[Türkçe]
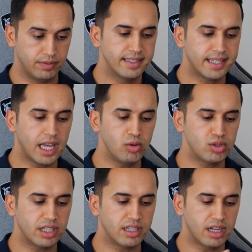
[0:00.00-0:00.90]
Sağ
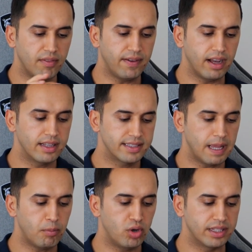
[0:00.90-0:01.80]
üstteki kafa
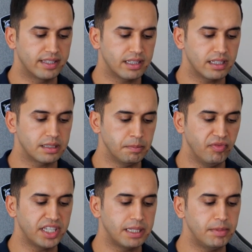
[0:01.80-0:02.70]
sembolüne tıkladım
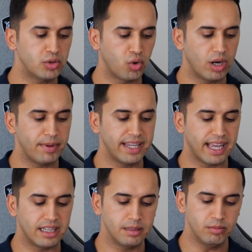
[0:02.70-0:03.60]
ve kimlik doğrulamaya
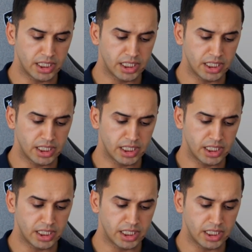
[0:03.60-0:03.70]
geldim.